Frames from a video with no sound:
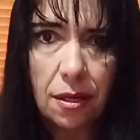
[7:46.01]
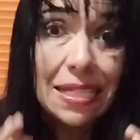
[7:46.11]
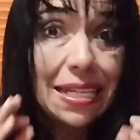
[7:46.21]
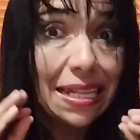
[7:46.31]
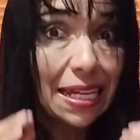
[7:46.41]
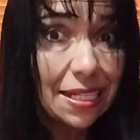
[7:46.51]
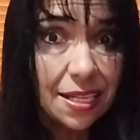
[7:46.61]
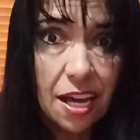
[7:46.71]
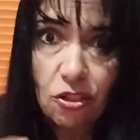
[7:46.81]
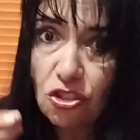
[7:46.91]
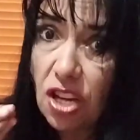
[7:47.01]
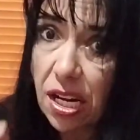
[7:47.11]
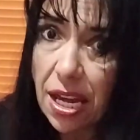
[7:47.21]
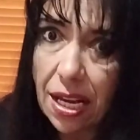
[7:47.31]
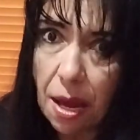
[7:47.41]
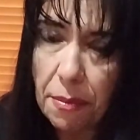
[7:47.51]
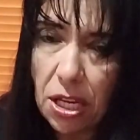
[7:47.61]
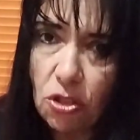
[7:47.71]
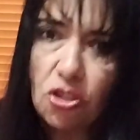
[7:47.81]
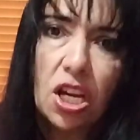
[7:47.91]
Si te hicieron cierre de
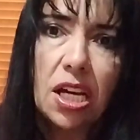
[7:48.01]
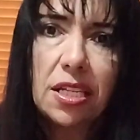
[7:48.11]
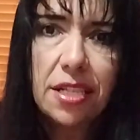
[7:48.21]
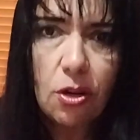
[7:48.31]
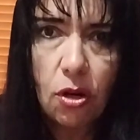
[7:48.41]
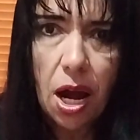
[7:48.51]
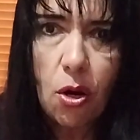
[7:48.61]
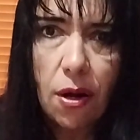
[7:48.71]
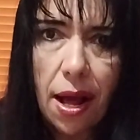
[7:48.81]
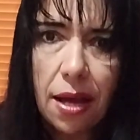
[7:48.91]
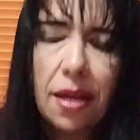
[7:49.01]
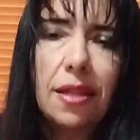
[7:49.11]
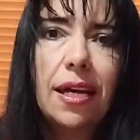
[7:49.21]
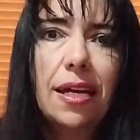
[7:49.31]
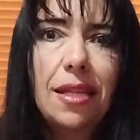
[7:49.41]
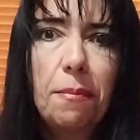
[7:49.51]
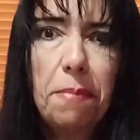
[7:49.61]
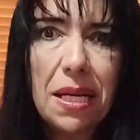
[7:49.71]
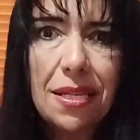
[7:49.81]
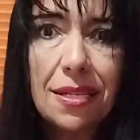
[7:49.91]
caminos, llegó la hora de que te
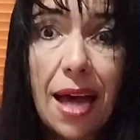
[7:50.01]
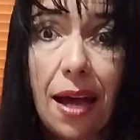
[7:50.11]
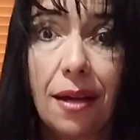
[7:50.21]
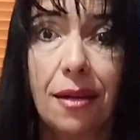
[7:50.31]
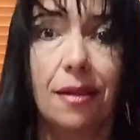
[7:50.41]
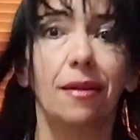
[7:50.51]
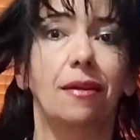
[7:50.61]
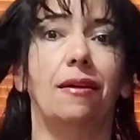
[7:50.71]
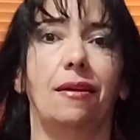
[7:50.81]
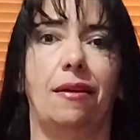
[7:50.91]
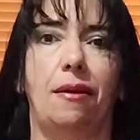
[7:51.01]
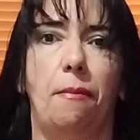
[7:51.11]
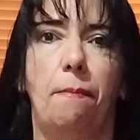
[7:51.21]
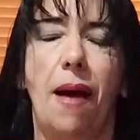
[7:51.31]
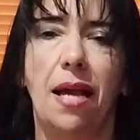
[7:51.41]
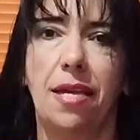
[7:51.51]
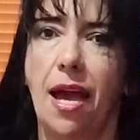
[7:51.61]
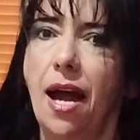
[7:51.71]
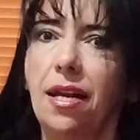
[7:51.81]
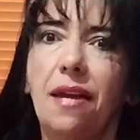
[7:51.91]
empieces a
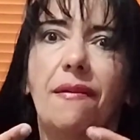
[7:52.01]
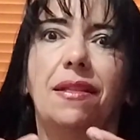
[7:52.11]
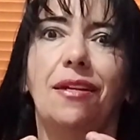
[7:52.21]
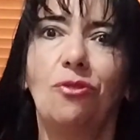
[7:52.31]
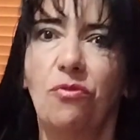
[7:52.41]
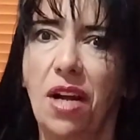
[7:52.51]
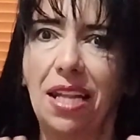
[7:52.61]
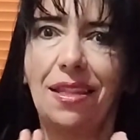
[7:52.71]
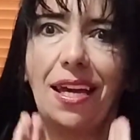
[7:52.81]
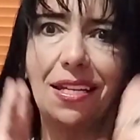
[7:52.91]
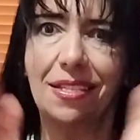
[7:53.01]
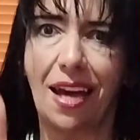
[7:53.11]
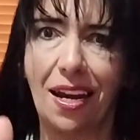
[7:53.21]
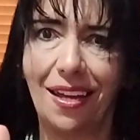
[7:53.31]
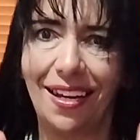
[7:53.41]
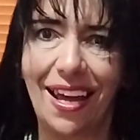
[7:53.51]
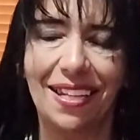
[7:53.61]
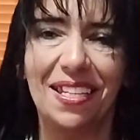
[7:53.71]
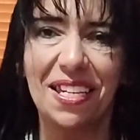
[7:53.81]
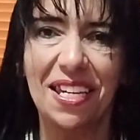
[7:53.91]
bañar, levanta tu frente y sal
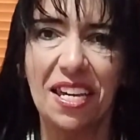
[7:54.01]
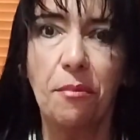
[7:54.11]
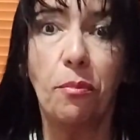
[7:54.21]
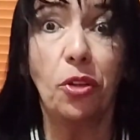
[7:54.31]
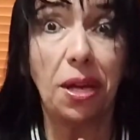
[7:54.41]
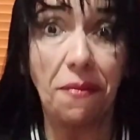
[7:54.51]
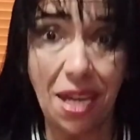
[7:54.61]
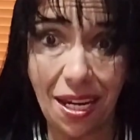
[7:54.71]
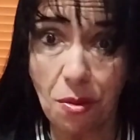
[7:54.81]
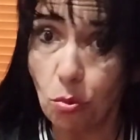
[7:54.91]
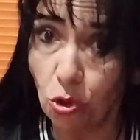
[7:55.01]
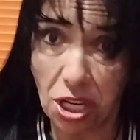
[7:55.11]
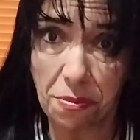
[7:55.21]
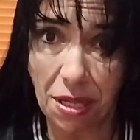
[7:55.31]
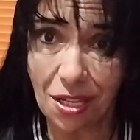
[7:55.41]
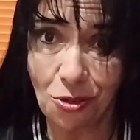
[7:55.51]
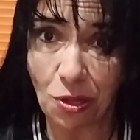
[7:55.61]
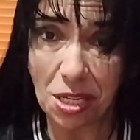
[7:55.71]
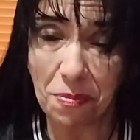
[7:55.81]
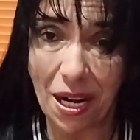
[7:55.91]
adelante, porque vienen muchas
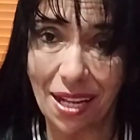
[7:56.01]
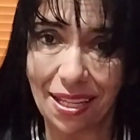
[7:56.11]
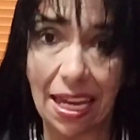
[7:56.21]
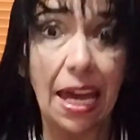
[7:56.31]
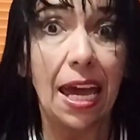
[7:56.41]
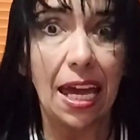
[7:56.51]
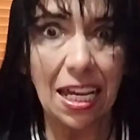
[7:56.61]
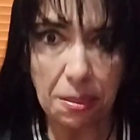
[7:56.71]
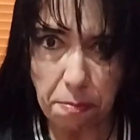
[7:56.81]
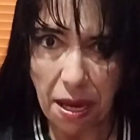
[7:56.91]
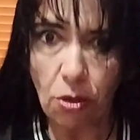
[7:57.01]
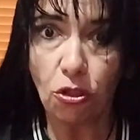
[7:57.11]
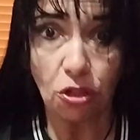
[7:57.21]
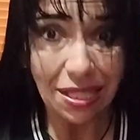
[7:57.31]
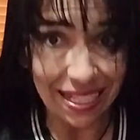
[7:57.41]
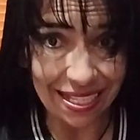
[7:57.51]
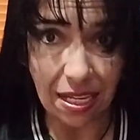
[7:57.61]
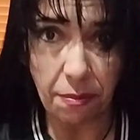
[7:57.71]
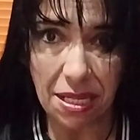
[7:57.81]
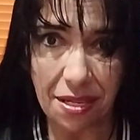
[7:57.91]
bendiciones para ti. Espero te
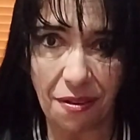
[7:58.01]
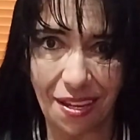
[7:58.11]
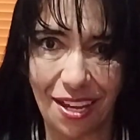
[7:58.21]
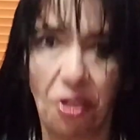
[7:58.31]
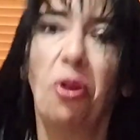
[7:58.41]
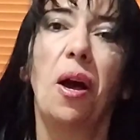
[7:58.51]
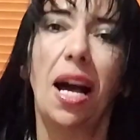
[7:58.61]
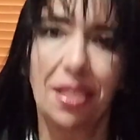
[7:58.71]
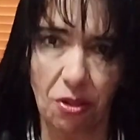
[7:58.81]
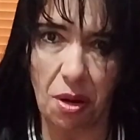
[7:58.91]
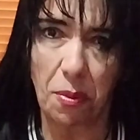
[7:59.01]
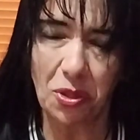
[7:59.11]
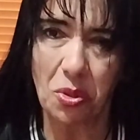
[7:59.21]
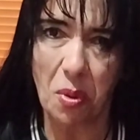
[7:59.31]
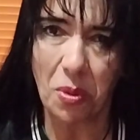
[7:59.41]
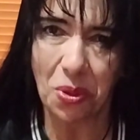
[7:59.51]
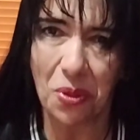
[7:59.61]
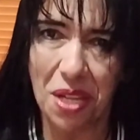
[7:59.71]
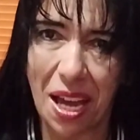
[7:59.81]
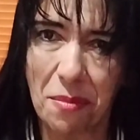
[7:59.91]
sirva este video. Hasta una próxima
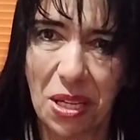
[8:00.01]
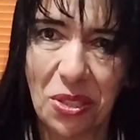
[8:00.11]
oportunidad.